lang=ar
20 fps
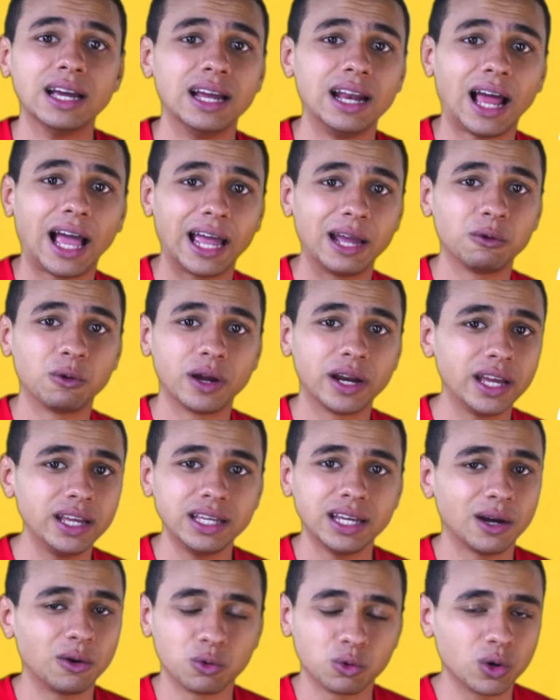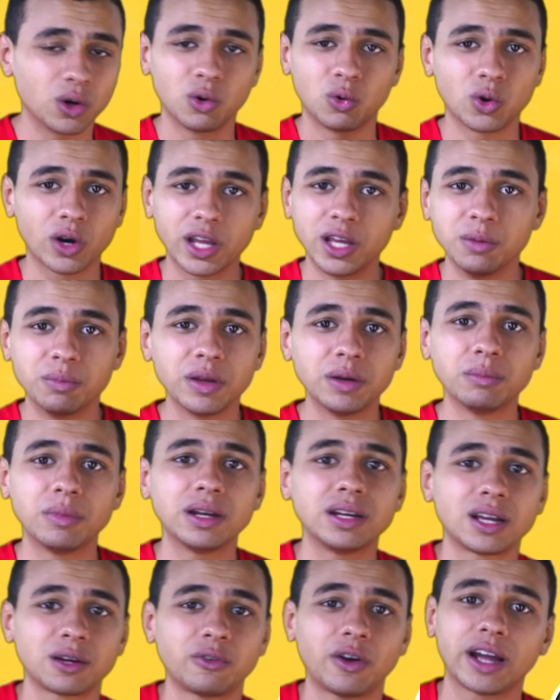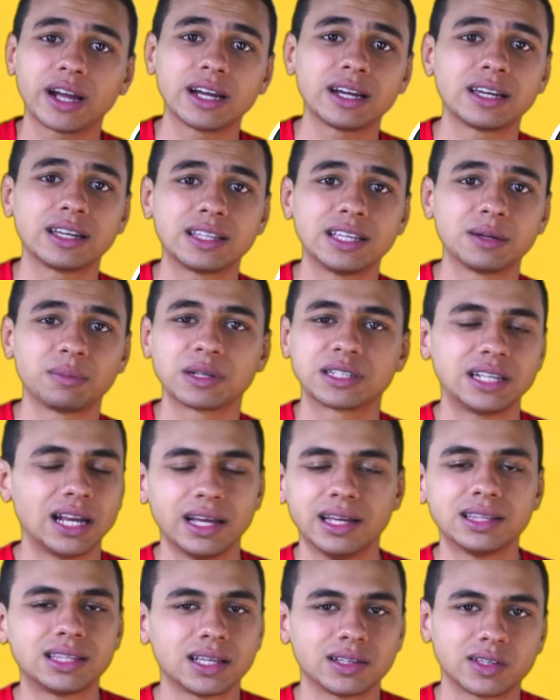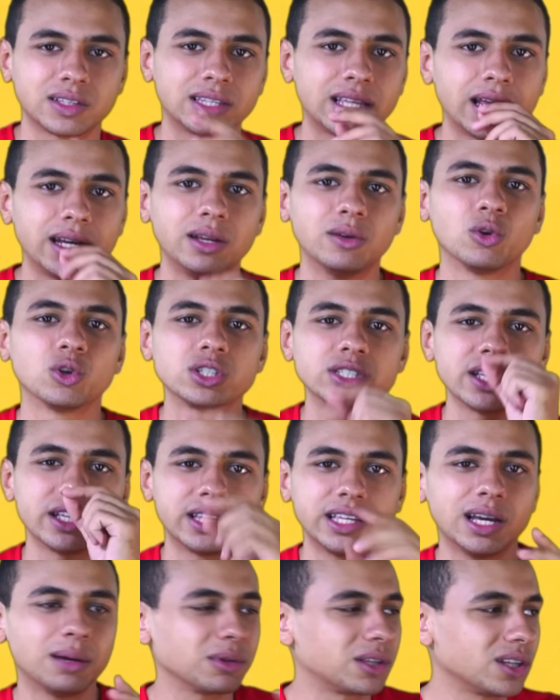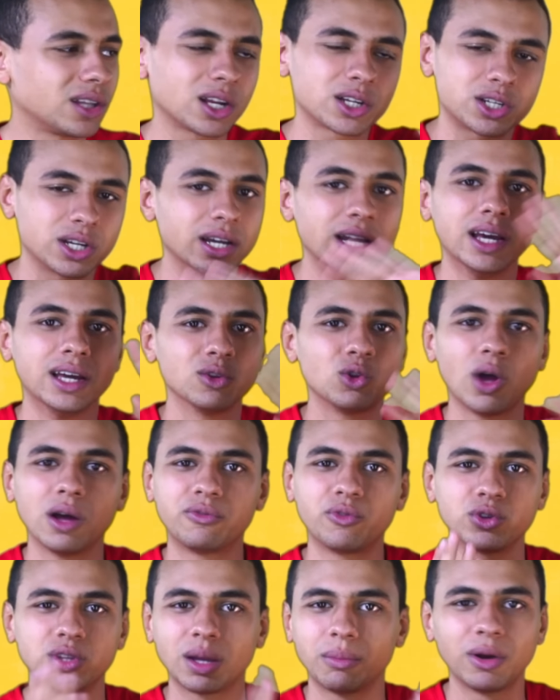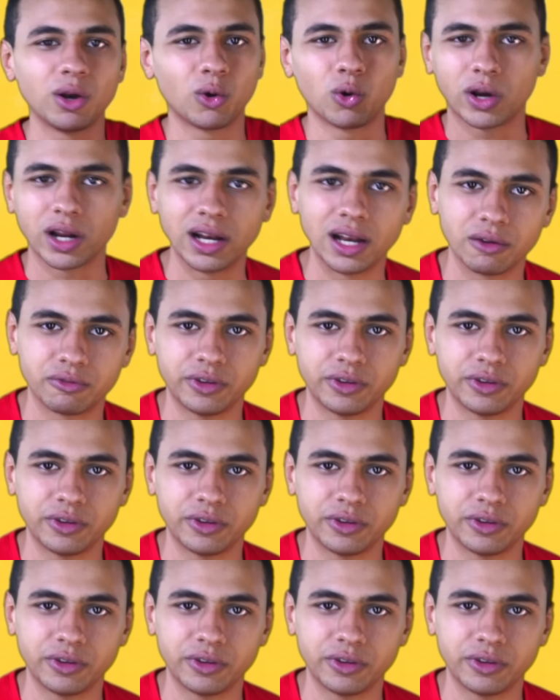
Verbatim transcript: الحيوانيه وقريبين منك في حاجات كتير بس لا انت تداني نص دقيقه ما تقدرش تقف قدام الغوريلا